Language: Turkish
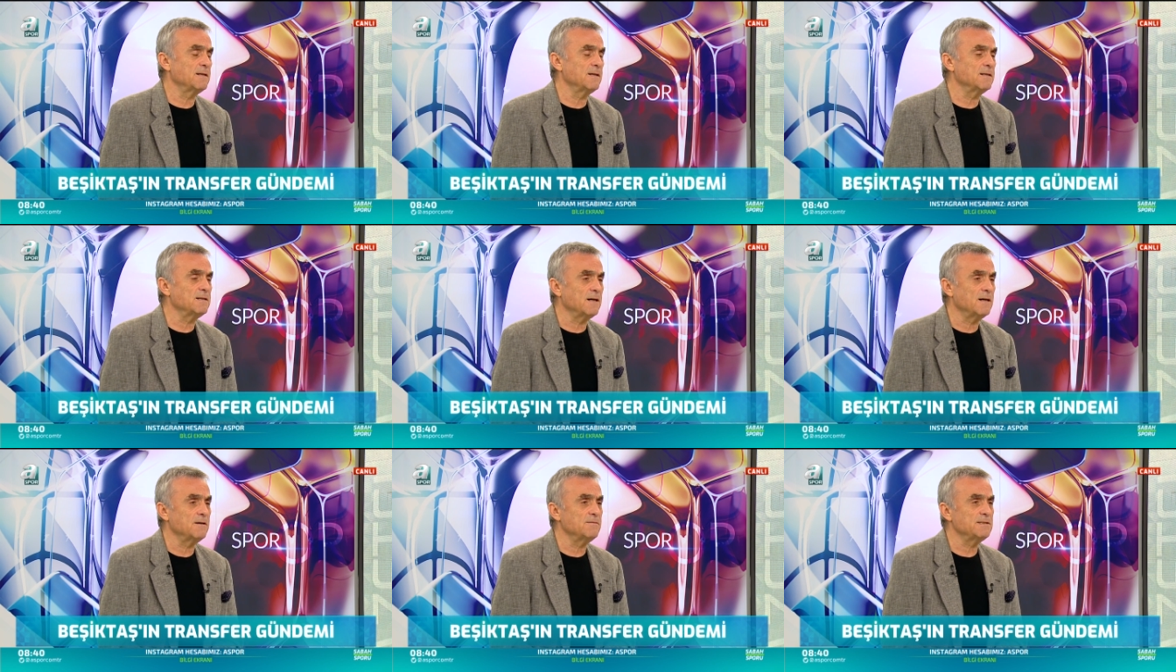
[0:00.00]

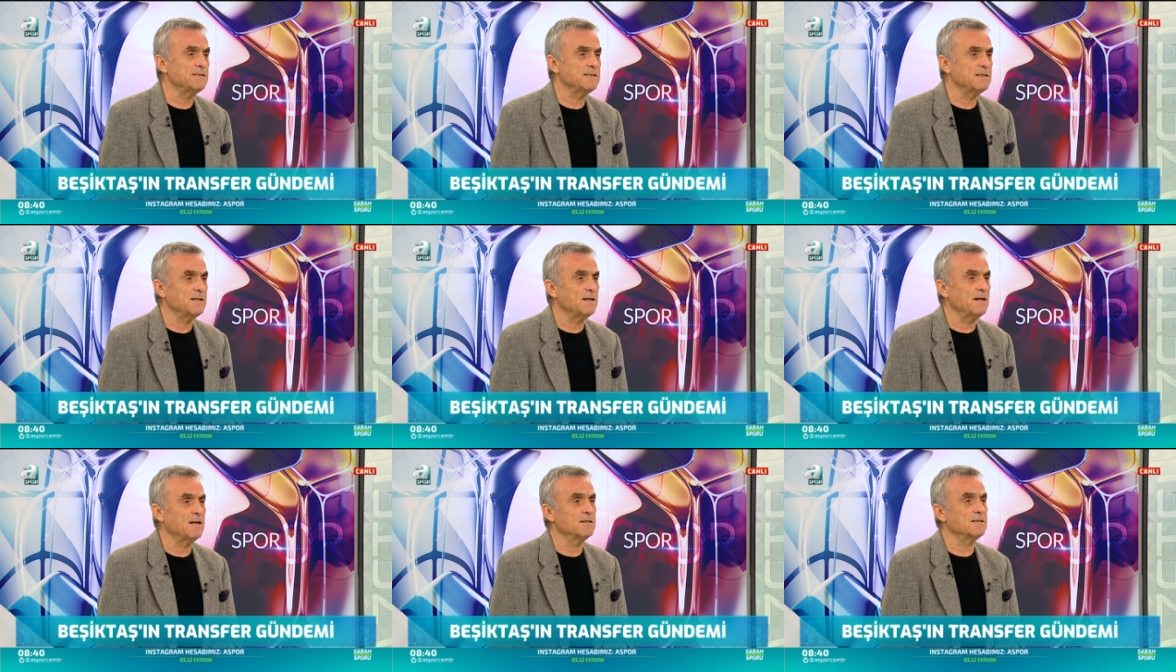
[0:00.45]

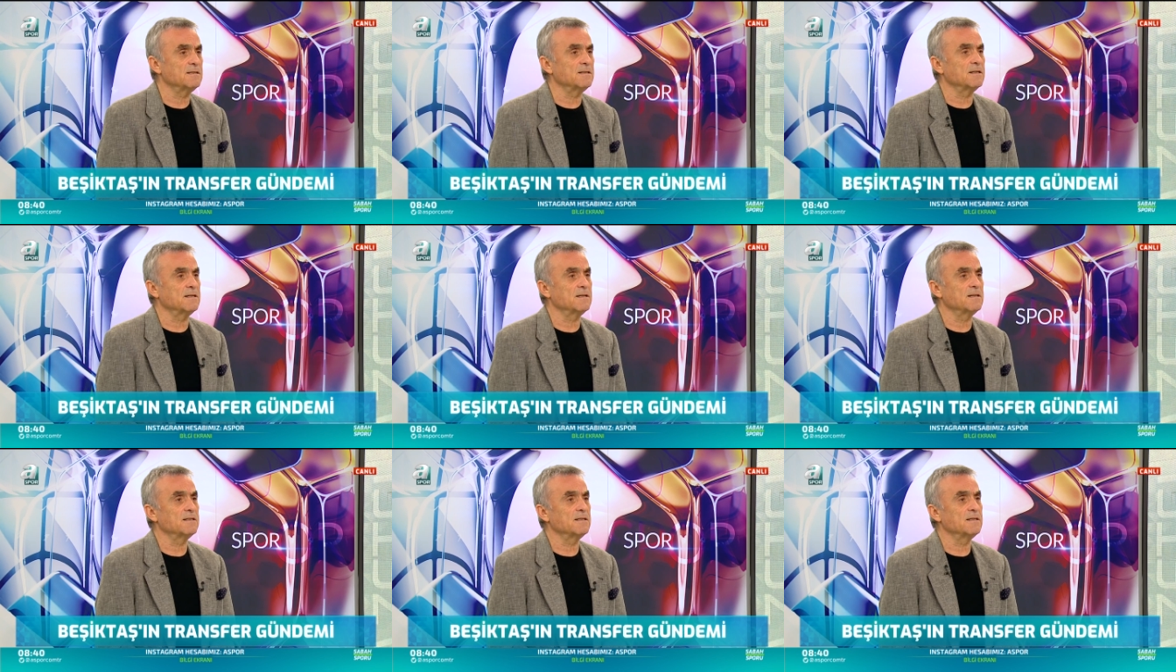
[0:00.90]
tedavisine
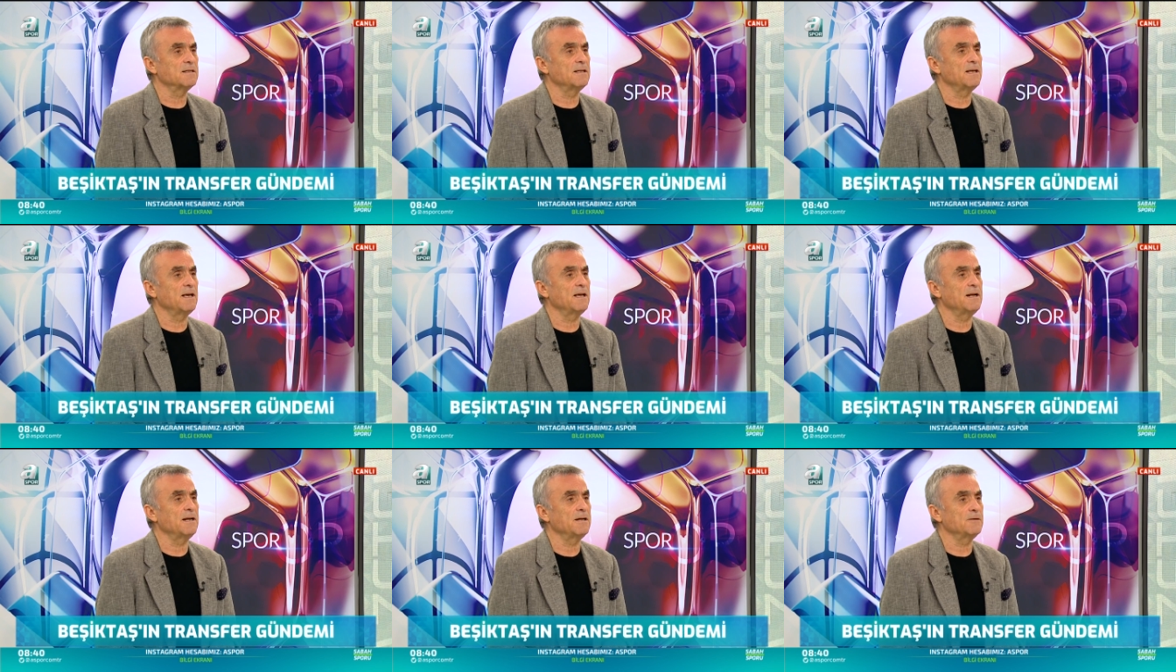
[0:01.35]
artık
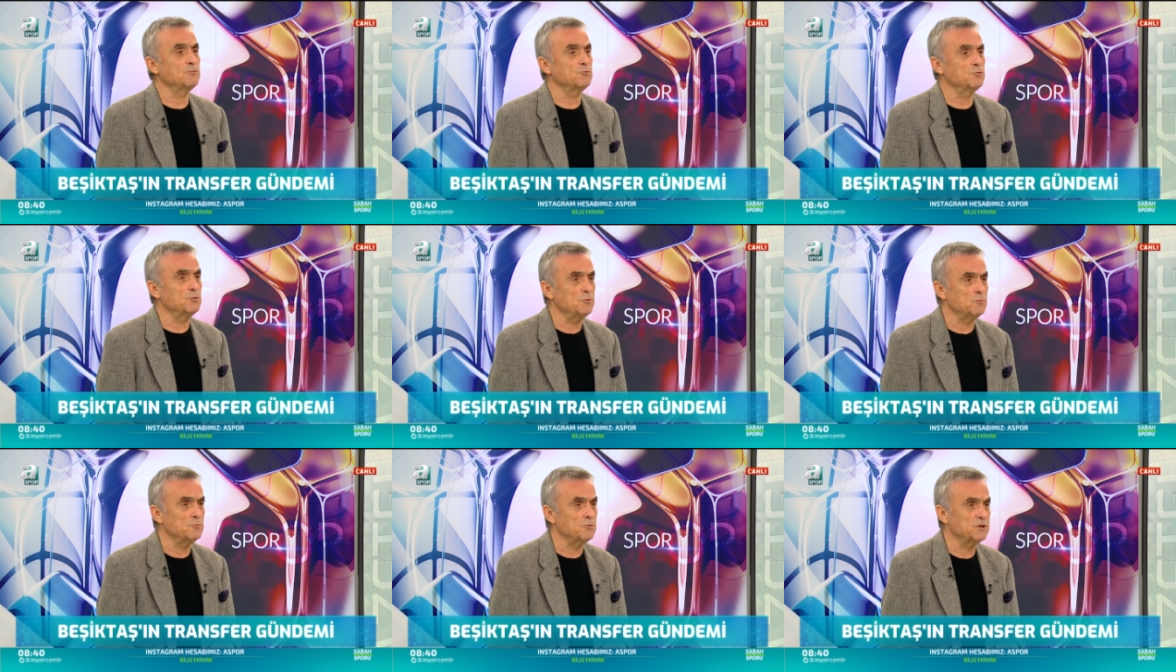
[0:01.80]

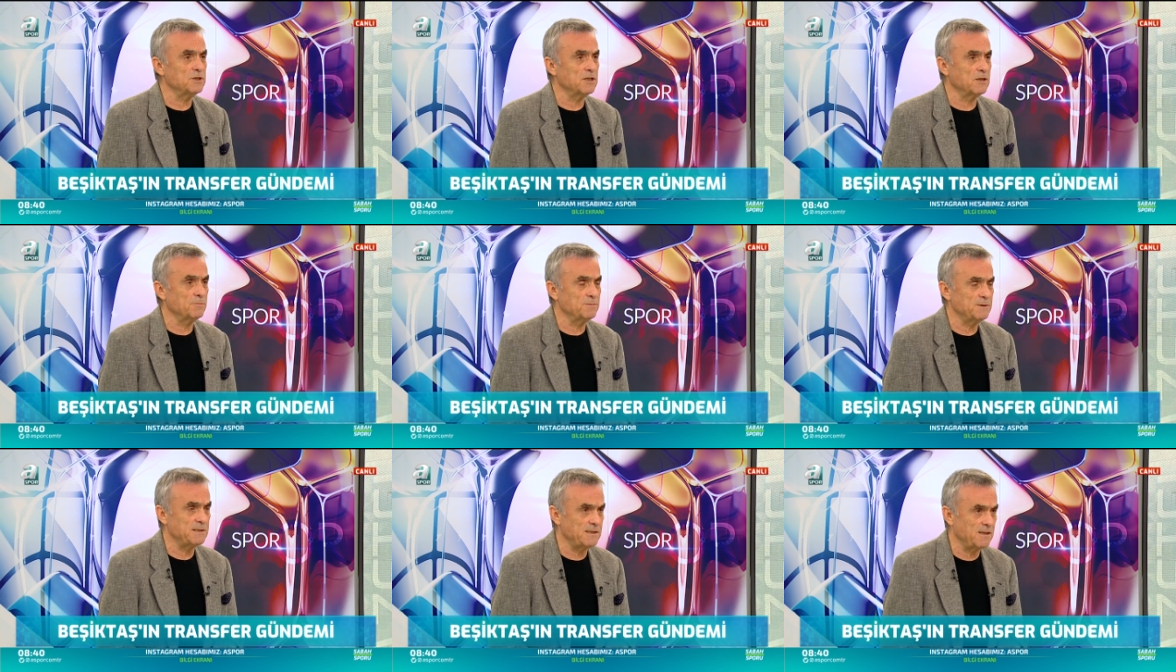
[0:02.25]
gerek
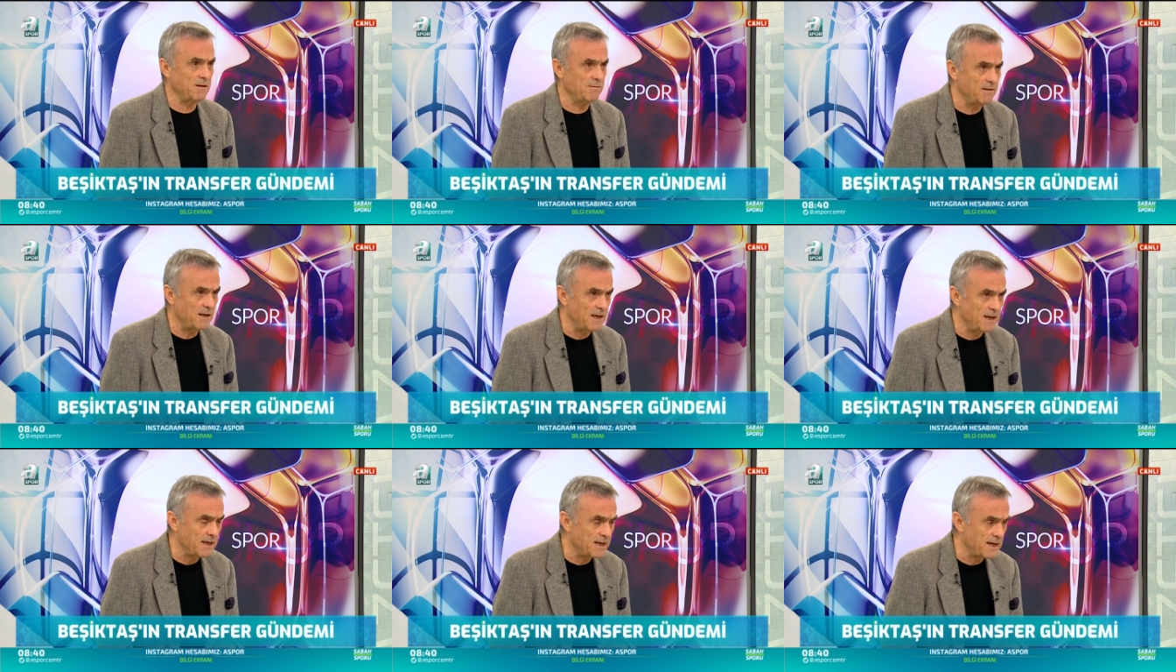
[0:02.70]
duymayacak bir
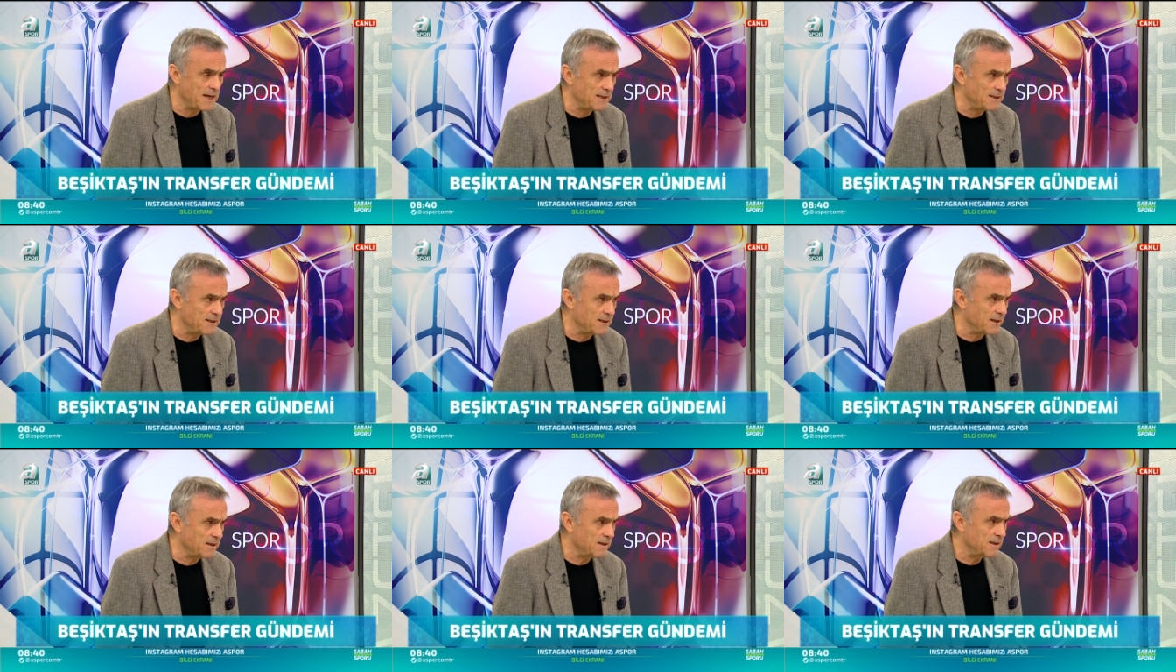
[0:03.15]
seviyeye
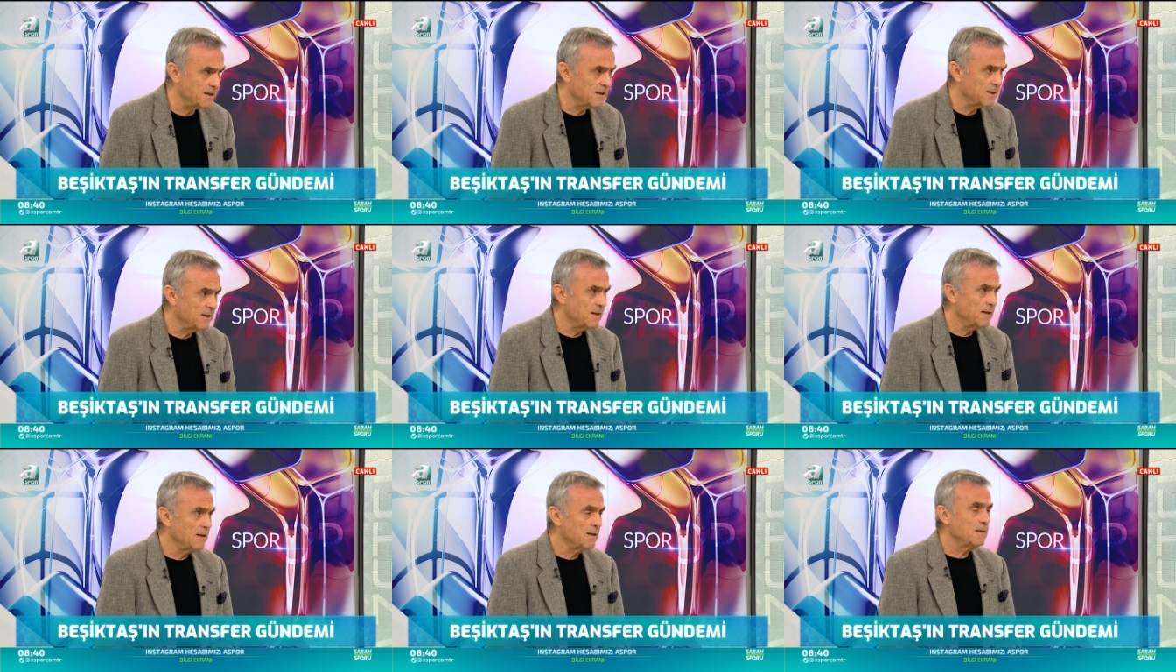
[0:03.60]
geldik
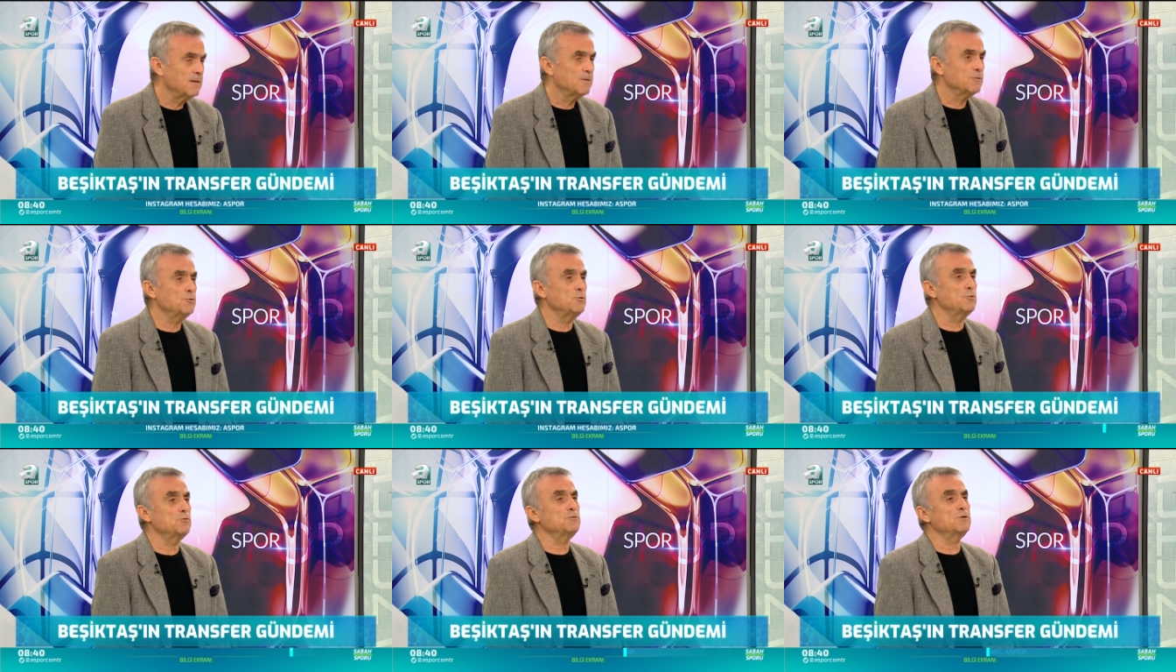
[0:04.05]

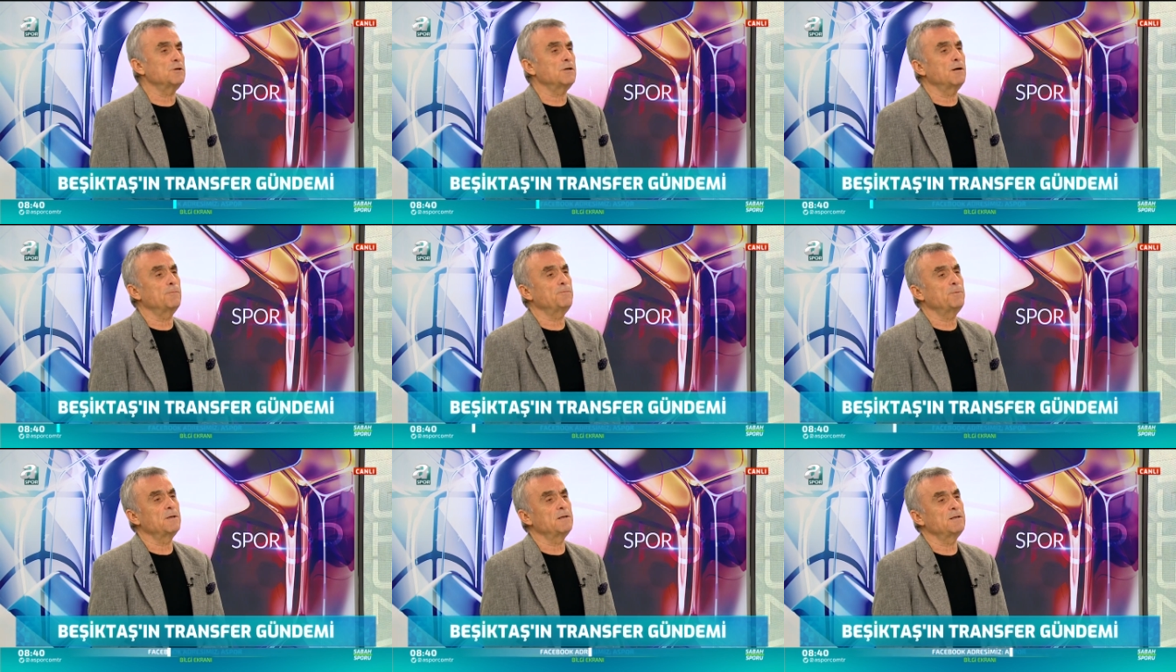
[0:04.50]
gözü
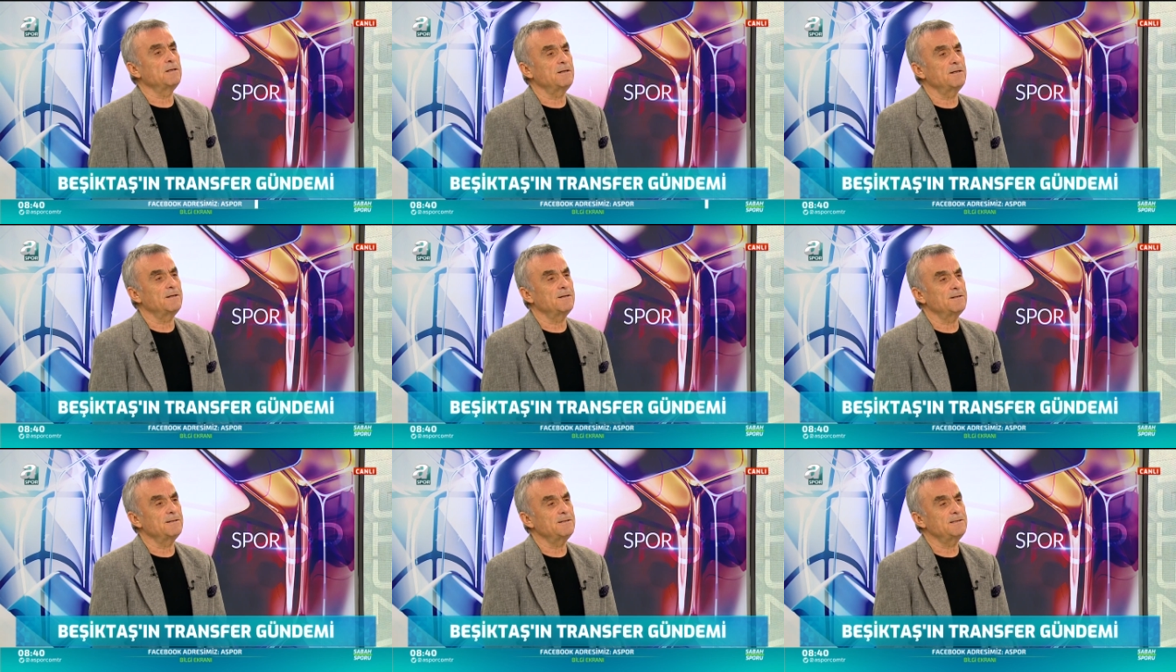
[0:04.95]

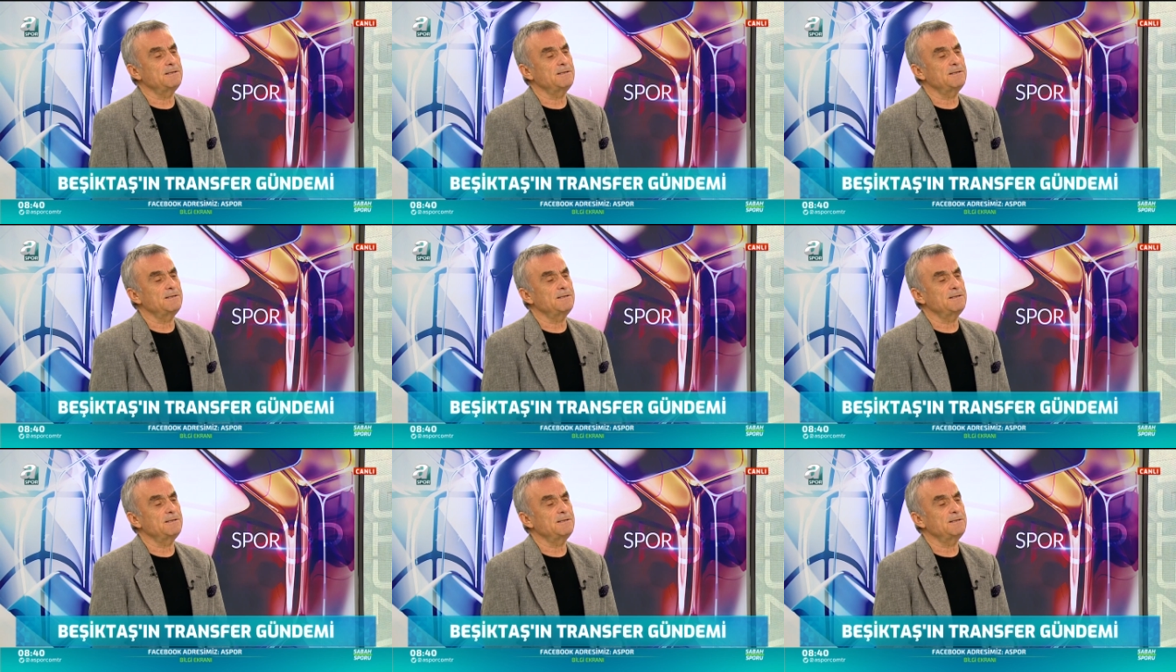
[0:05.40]
kapalı